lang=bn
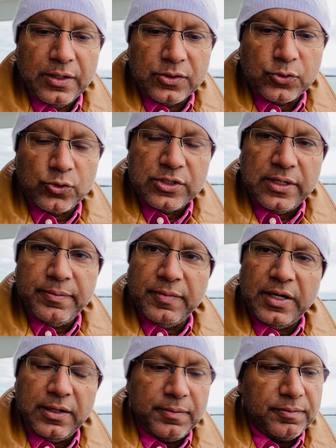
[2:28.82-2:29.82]
শুধু যে
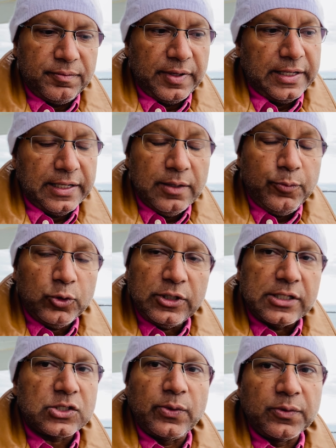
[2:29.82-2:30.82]
মেডিকেল পড়তে
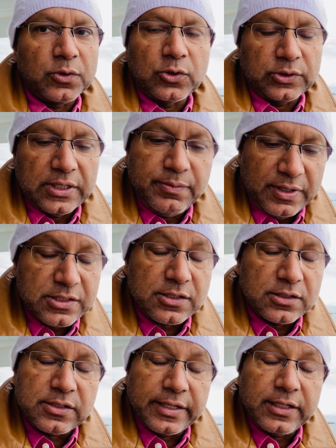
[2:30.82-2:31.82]
আসতে হবে কোনো কথা নেই
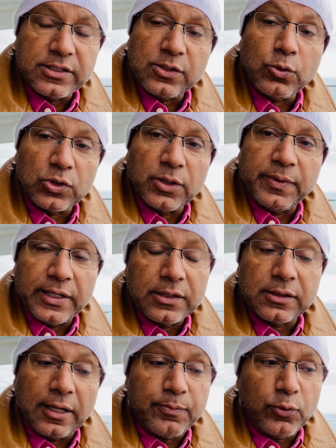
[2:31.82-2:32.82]
মাস্টার্স এখানে এসে করতে পারেন
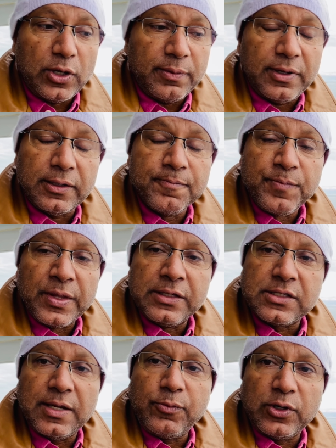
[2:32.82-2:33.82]
তারপর আবার
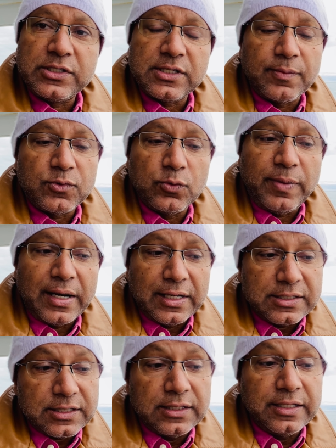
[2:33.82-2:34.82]
স্টেপ ওয়ান স্টেপ টু
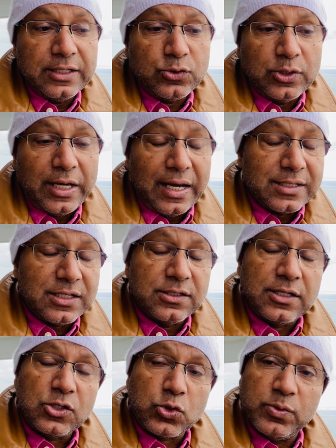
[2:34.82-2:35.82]
বাংলাদেশে দিয়ে যদি আসেন
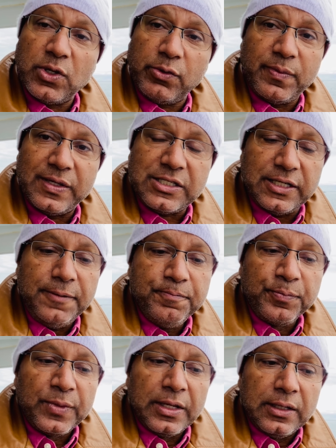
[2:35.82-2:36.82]
সেটা সুবিধা হবে বেশি
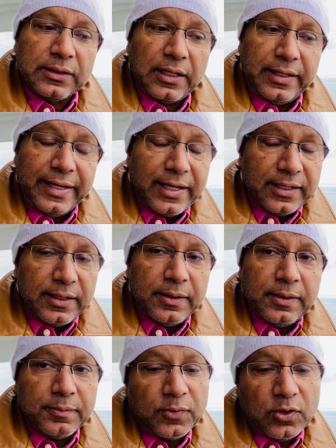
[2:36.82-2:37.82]
তাহলে এখানে
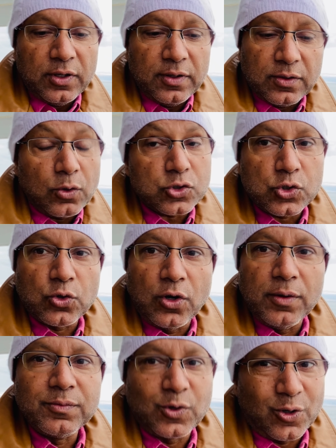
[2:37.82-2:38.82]
মনে হয় কষ্ট
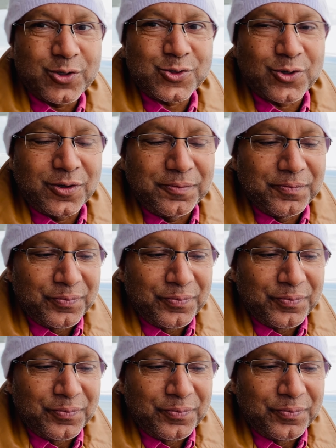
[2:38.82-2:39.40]
কম খরচও কম